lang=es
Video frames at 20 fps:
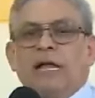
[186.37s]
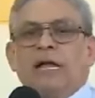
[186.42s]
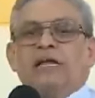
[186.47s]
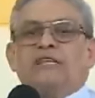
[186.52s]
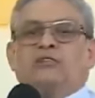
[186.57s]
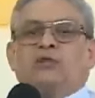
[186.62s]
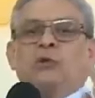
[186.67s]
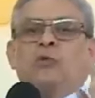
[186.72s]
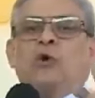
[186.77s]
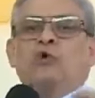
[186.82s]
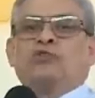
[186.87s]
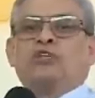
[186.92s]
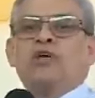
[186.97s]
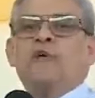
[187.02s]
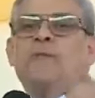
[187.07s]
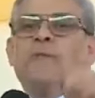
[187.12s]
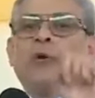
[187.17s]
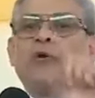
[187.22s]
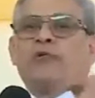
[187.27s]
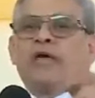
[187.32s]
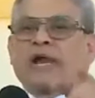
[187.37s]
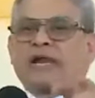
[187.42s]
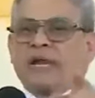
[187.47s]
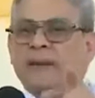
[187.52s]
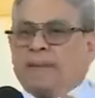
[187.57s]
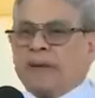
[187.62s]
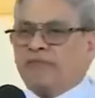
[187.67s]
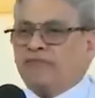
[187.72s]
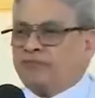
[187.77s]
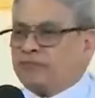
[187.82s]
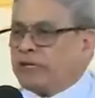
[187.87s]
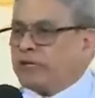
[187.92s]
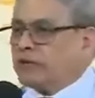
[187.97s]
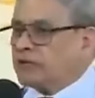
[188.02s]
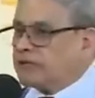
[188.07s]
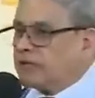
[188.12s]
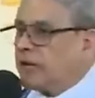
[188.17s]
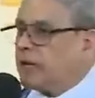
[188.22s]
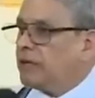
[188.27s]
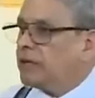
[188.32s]
él tuvo tiempo de
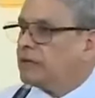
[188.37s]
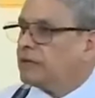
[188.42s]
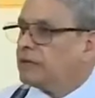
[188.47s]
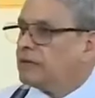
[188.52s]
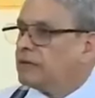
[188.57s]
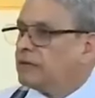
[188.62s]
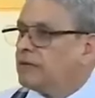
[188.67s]
arrepentirse.